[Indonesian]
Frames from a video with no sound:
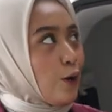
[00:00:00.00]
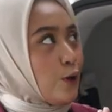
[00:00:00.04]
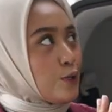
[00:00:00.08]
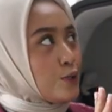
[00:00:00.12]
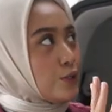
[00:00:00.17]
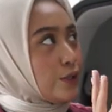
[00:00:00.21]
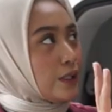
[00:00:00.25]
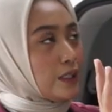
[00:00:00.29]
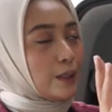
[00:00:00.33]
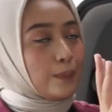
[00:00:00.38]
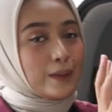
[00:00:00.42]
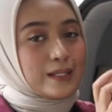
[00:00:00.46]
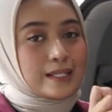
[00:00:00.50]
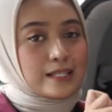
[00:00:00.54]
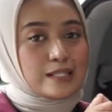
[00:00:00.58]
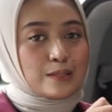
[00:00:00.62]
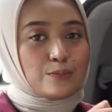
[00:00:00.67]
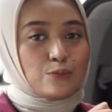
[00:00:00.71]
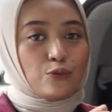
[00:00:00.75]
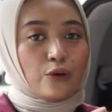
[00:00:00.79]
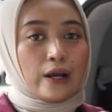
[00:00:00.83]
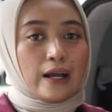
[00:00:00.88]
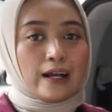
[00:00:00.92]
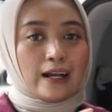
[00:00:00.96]
Sudah terpasang
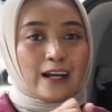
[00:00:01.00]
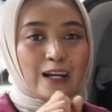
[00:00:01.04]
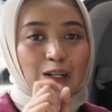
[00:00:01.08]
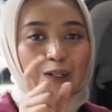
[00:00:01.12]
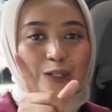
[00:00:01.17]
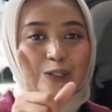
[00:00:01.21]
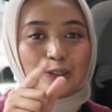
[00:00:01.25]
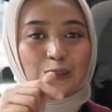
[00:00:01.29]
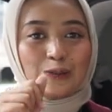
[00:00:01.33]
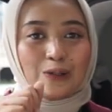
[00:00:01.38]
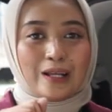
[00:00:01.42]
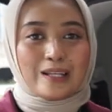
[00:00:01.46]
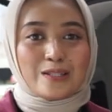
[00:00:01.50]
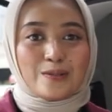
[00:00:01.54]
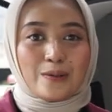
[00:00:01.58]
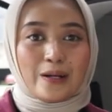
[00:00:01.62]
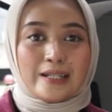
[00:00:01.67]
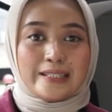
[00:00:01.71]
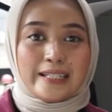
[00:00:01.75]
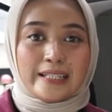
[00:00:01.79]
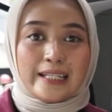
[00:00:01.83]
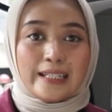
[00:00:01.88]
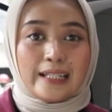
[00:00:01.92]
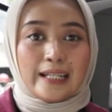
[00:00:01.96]
semua? Kalau gitu langsung
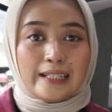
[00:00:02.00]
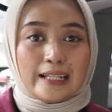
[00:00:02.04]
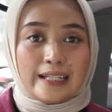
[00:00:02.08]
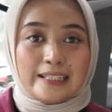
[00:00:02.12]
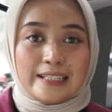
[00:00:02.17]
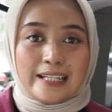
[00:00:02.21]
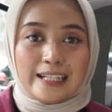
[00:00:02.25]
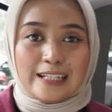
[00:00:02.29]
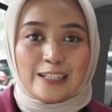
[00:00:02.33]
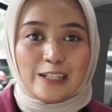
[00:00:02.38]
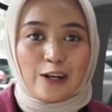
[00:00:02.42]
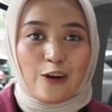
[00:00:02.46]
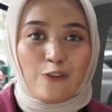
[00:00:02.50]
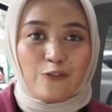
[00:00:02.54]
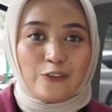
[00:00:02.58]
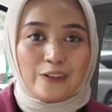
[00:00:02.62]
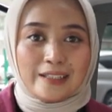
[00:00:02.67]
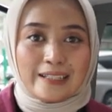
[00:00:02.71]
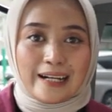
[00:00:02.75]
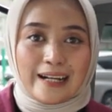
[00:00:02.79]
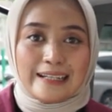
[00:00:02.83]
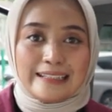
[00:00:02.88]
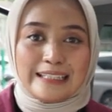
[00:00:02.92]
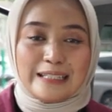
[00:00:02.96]
aja kita tanya ke Om
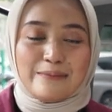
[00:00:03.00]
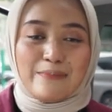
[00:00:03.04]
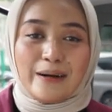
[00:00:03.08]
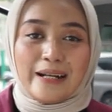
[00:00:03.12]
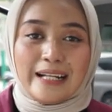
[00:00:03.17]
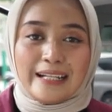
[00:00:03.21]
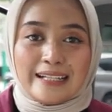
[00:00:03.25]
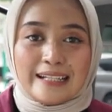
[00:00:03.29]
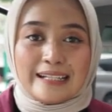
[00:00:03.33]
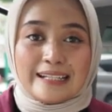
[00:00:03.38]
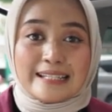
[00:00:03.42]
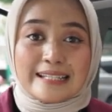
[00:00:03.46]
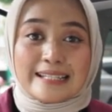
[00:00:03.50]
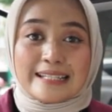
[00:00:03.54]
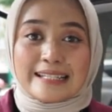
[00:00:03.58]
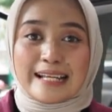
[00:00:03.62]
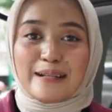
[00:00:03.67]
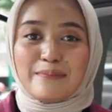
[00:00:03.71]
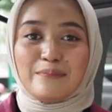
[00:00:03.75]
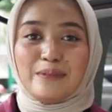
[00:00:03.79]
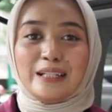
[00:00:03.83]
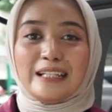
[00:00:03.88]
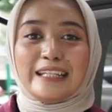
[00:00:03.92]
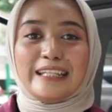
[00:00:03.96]
Fitra gimana
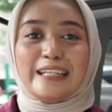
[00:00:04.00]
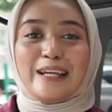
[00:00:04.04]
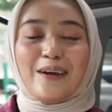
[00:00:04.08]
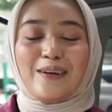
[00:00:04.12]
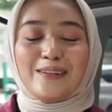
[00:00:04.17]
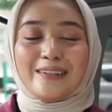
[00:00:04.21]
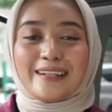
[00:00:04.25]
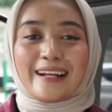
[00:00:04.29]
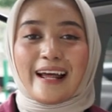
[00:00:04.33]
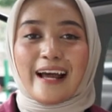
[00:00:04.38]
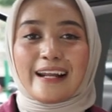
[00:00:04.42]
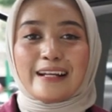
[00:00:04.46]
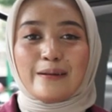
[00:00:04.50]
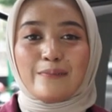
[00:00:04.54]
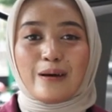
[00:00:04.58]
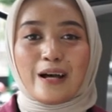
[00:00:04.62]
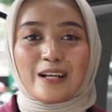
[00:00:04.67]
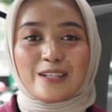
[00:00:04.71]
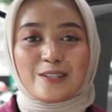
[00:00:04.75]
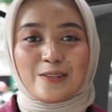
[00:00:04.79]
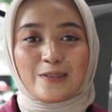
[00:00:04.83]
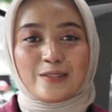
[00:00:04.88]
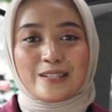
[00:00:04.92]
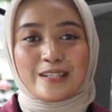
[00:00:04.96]
kesan beliau terhadap
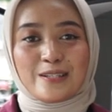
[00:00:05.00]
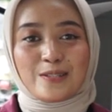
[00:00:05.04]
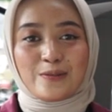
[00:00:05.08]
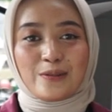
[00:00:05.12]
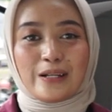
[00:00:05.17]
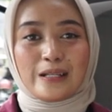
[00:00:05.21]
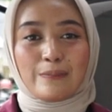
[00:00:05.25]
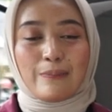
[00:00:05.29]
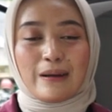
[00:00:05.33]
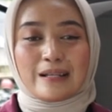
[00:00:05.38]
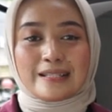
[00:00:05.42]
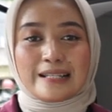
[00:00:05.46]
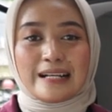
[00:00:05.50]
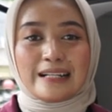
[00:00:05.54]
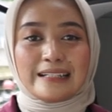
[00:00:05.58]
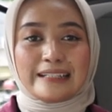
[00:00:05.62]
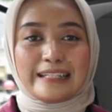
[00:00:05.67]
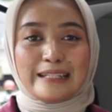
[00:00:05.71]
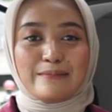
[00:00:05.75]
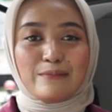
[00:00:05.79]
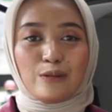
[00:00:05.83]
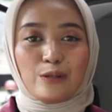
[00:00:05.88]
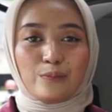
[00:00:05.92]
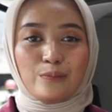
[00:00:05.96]
aksesoris yang sudah dipasang
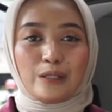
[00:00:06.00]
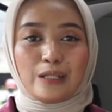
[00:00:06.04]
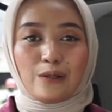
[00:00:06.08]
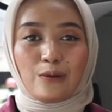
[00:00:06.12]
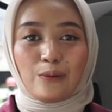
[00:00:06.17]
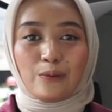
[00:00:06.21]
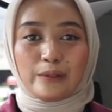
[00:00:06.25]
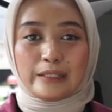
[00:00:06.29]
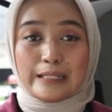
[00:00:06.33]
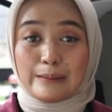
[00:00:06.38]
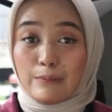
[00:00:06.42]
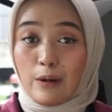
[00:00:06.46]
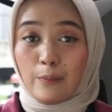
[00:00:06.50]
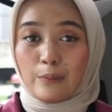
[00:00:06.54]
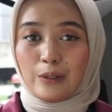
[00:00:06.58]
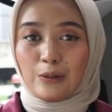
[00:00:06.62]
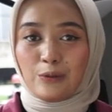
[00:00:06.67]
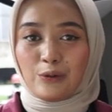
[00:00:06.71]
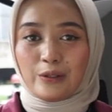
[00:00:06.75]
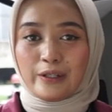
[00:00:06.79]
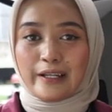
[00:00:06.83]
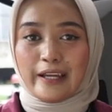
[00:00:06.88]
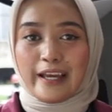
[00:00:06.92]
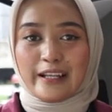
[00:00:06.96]
di mobil di
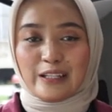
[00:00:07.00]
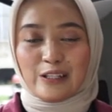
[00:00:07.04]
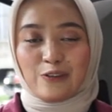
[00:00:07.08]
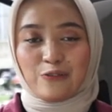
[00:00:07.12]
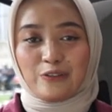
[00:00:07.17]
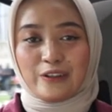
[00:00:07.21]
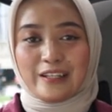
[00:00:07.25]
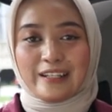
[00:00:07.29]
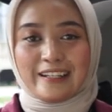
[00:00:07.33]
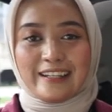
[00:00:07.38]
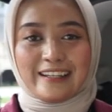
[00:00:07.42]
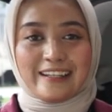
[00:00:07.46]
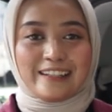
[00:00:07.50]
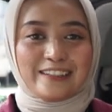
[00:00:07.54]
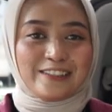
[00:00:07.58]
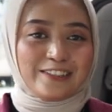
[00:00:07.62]
mobil Wuling RIV e ini.